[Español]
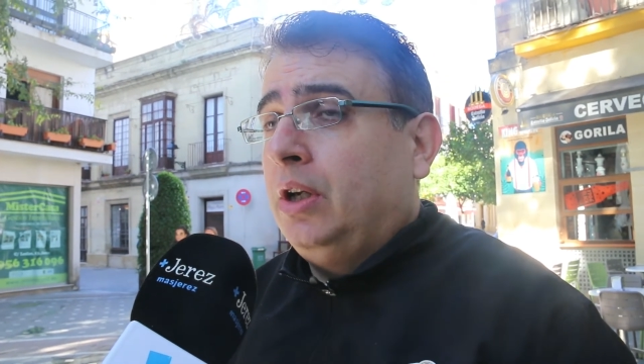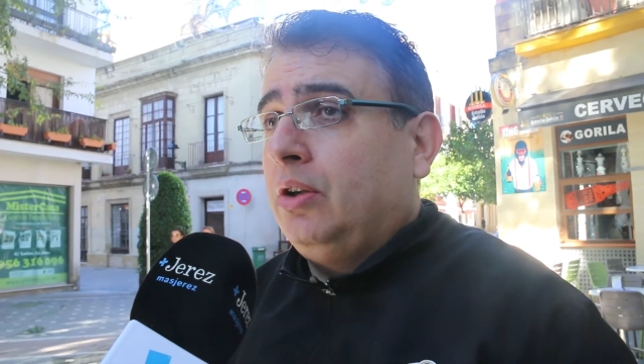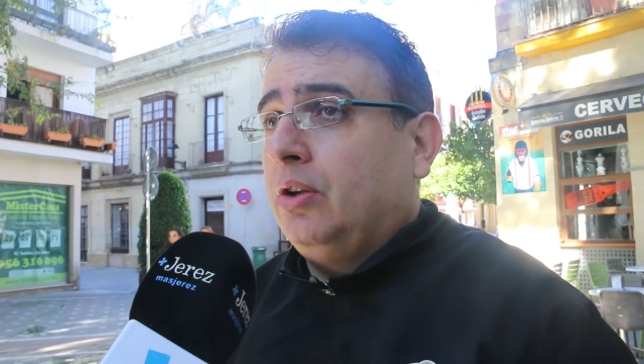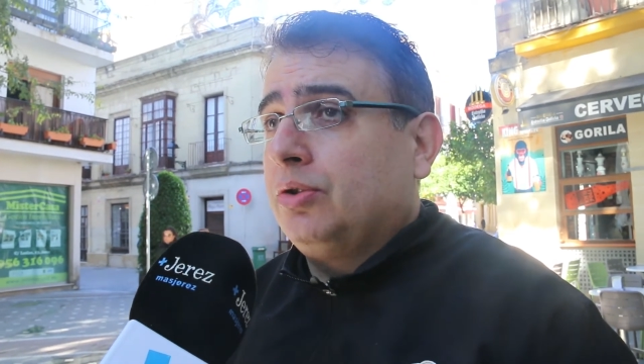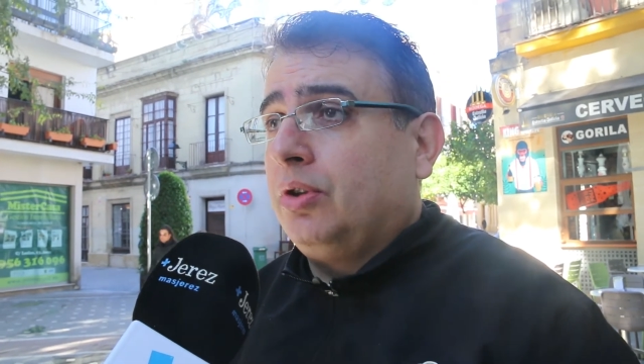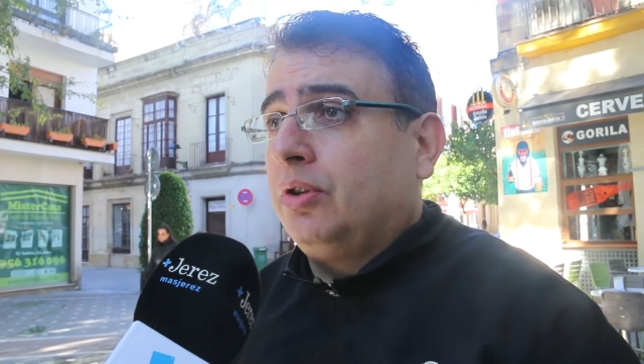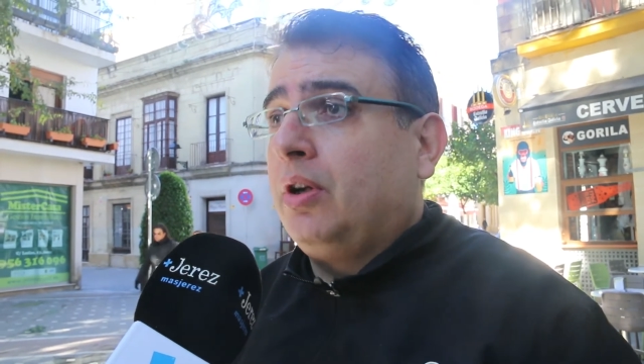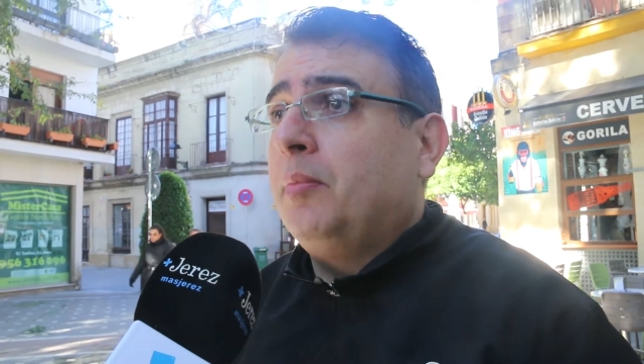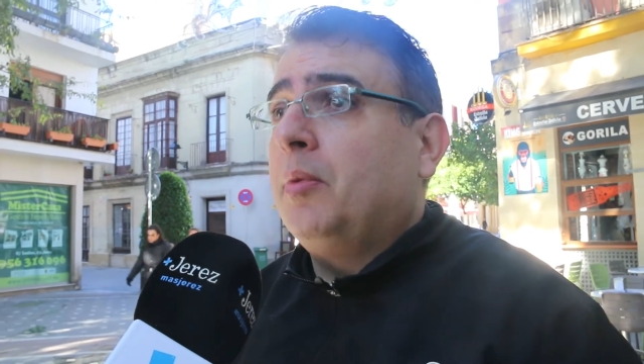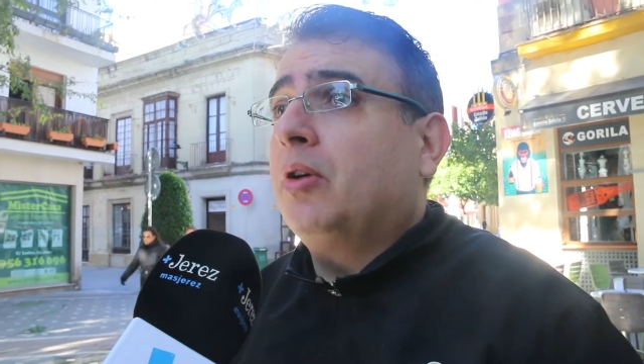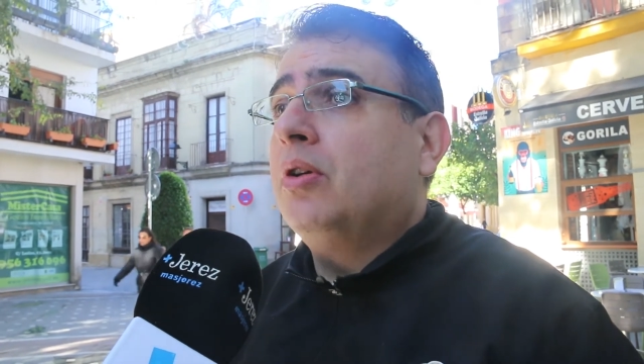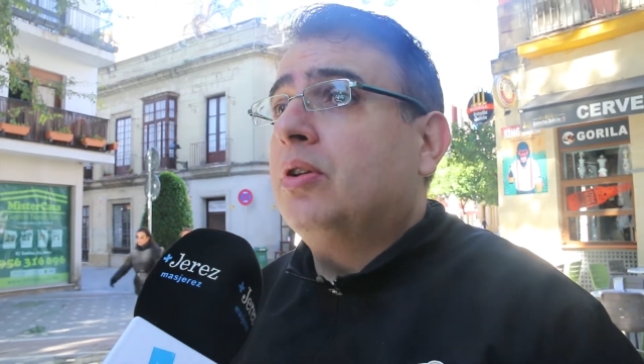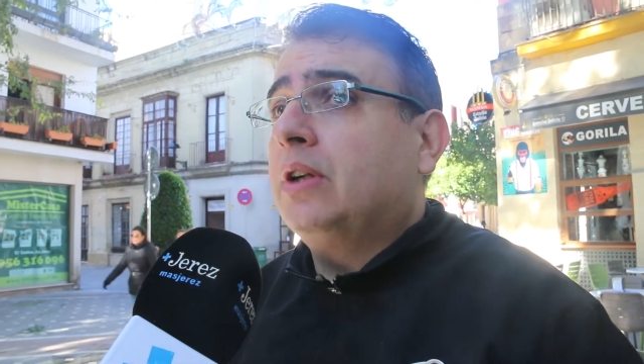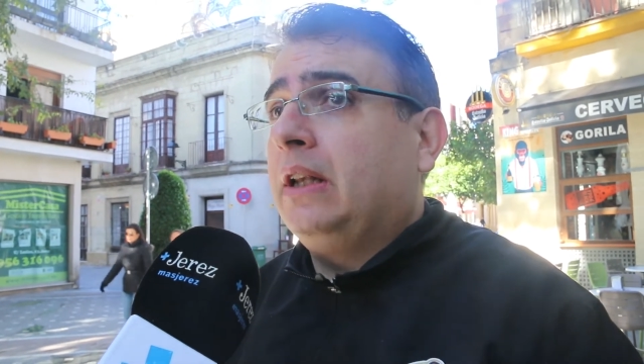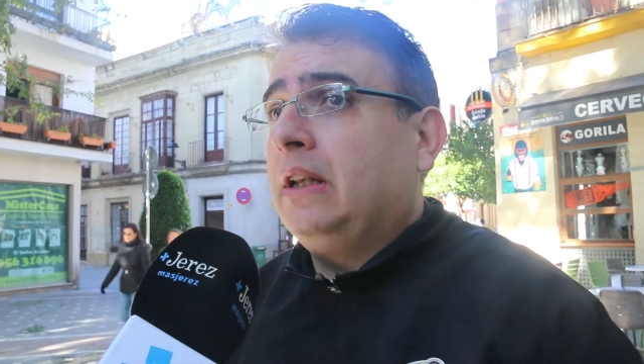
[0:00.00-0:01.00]
nosotros hemos
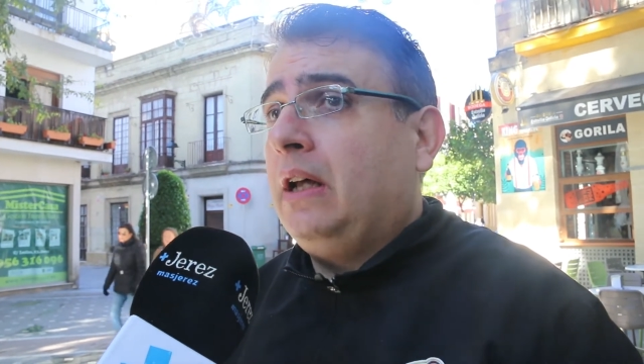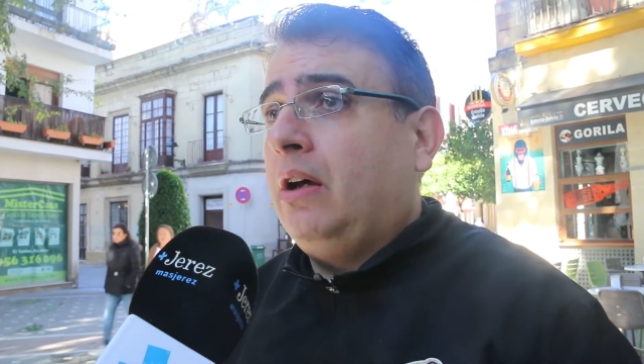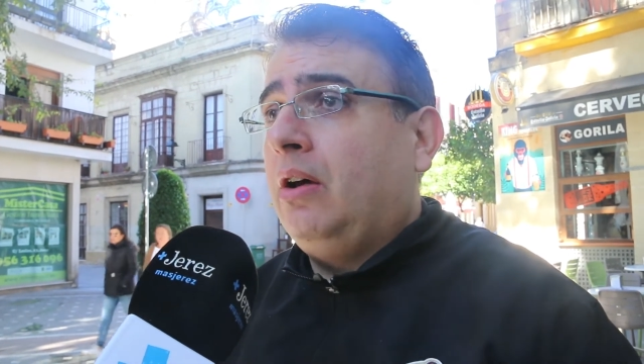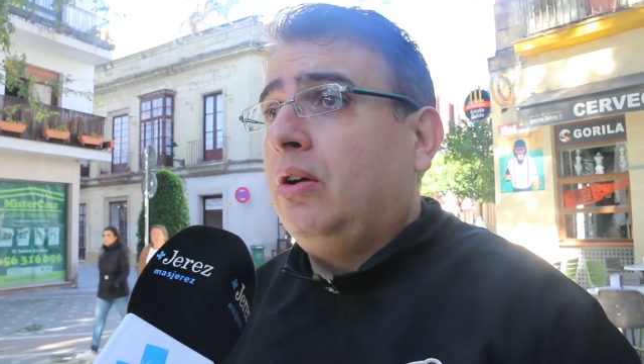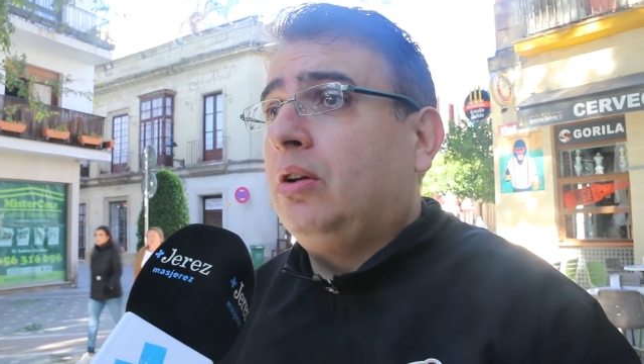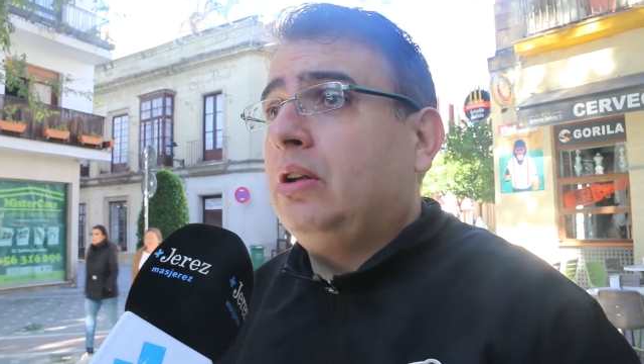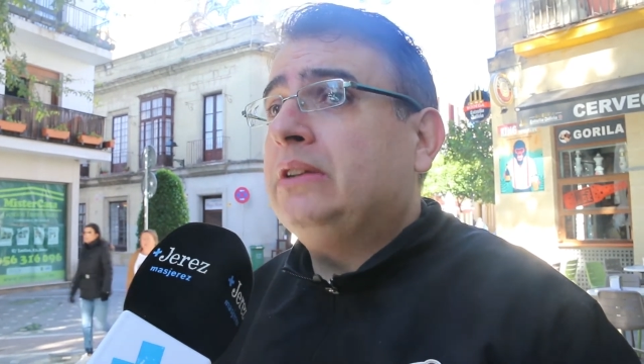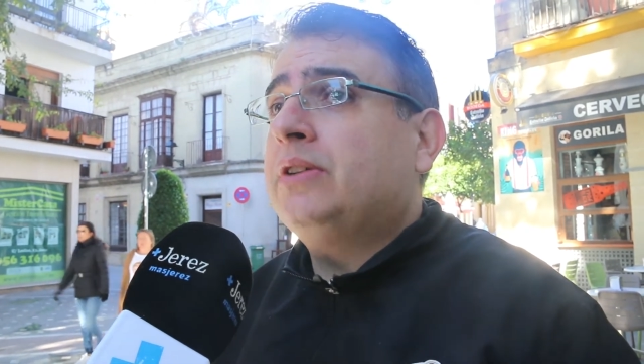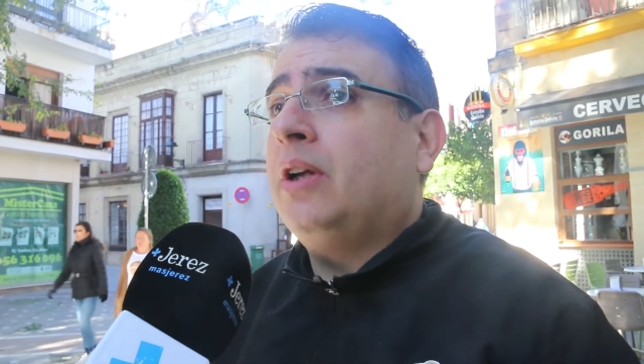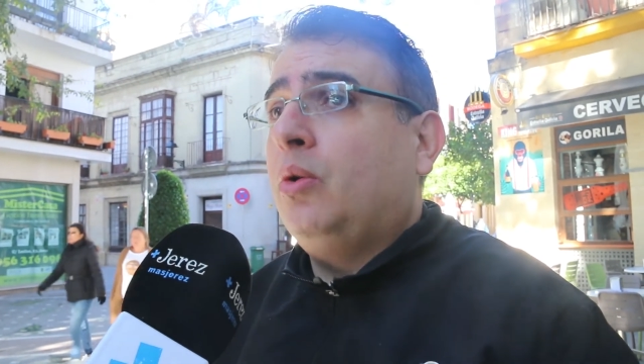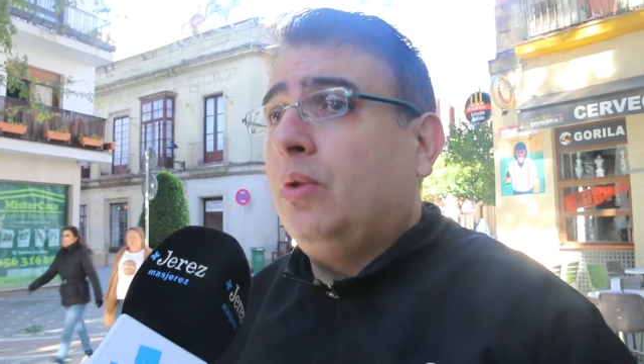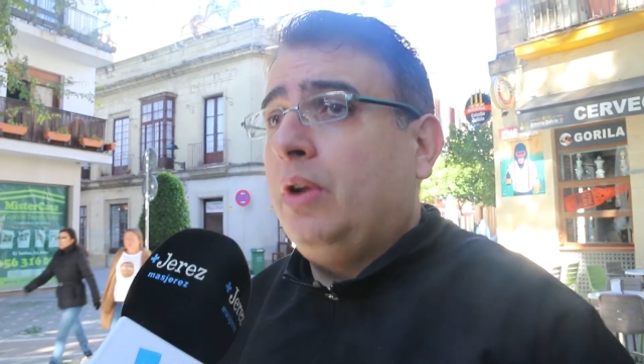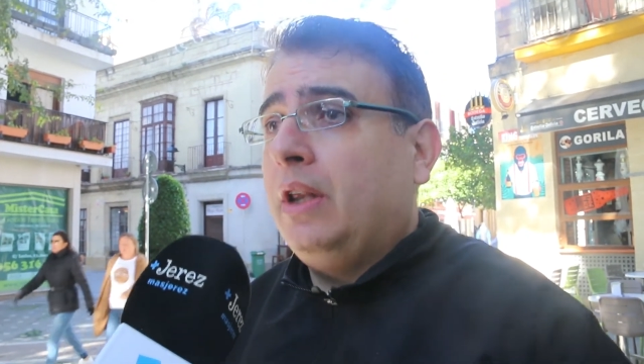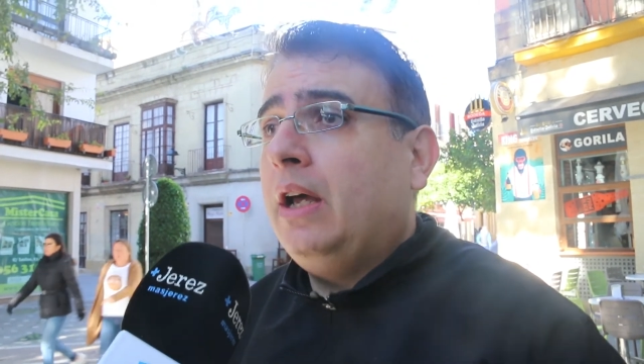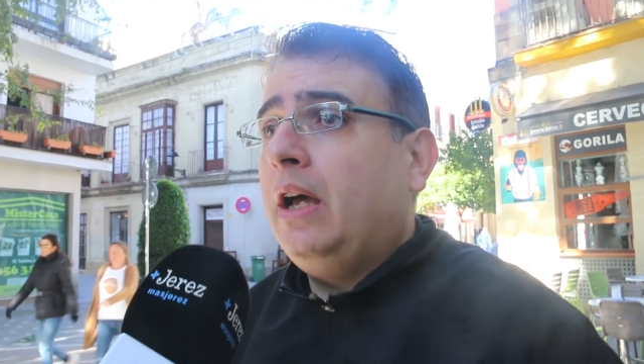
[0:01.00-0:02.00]
contratado
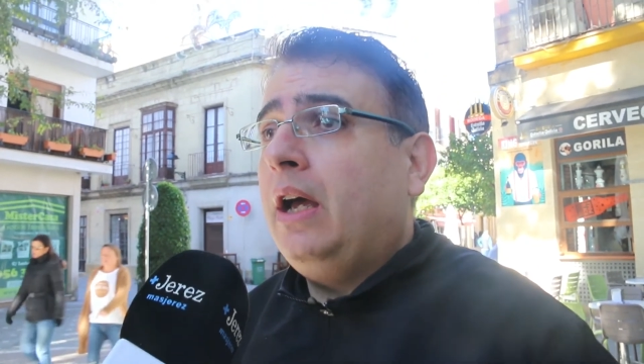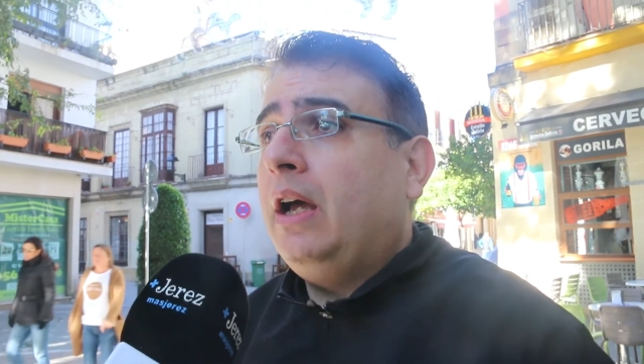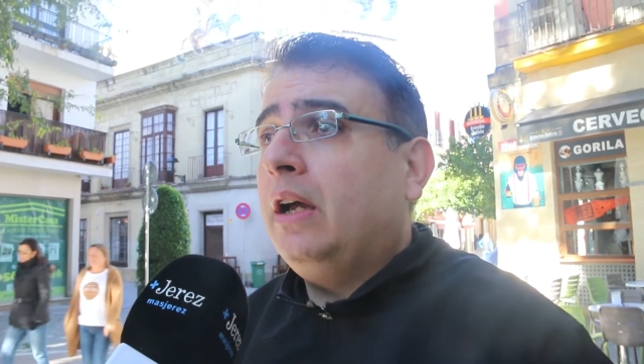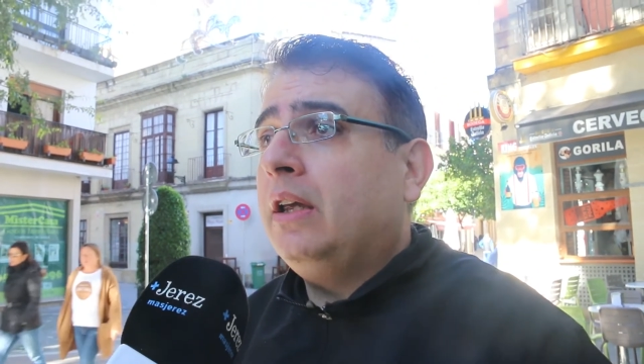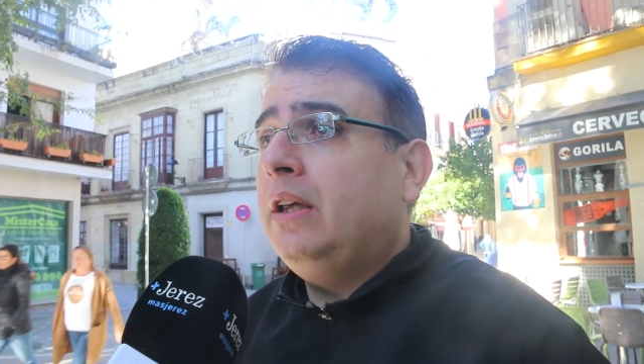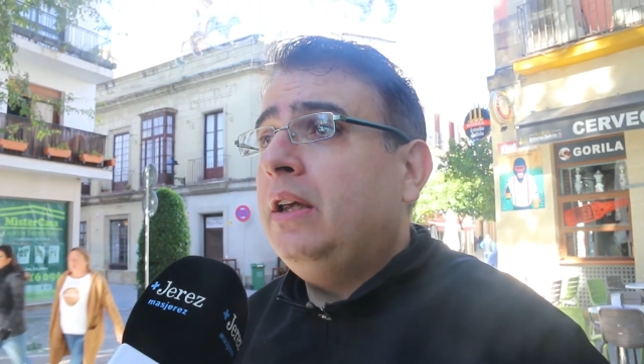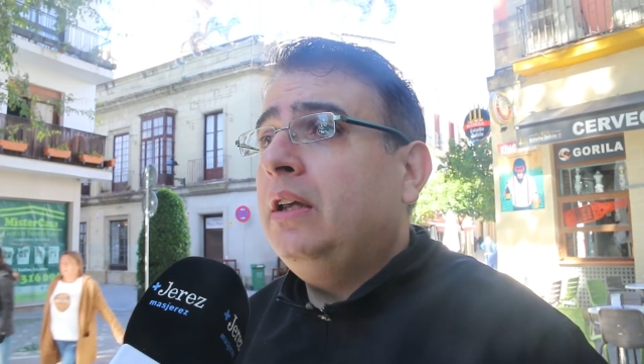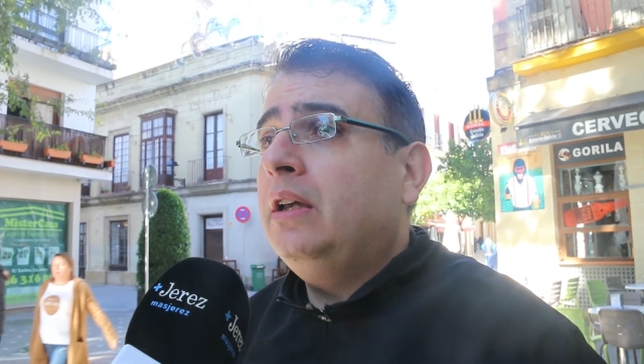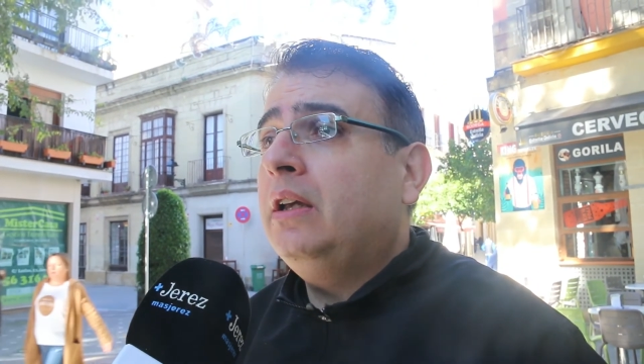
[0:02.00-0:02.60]
seguridad aquí,